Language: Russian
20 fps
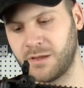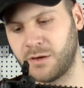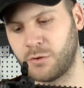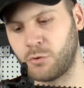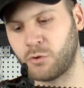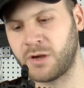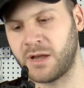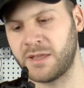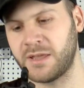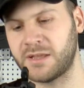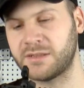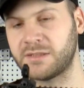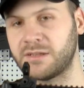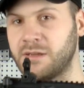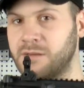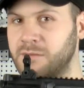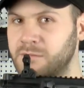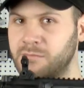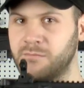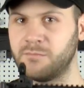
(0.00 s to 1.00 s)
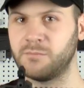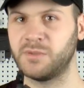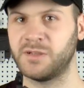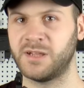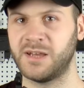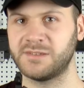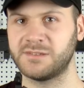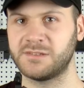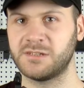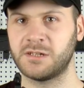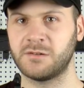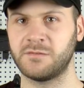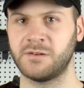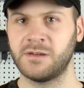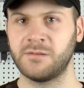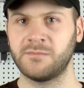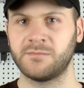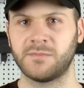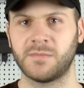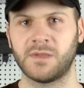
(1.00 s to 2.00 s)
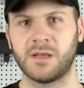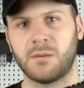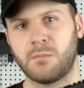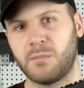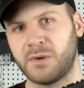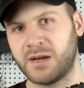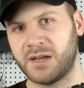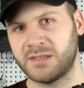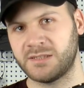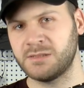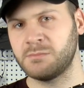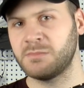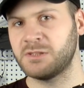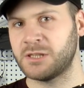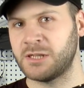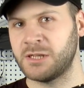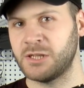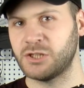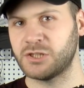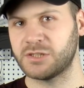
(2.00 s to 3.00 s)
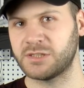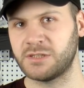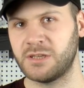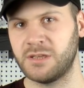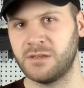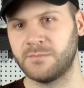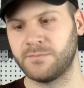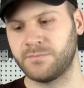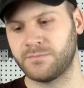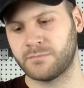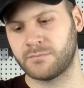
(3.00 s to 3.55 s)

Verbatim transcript: Рукоятка пластиковая, магазин металлический.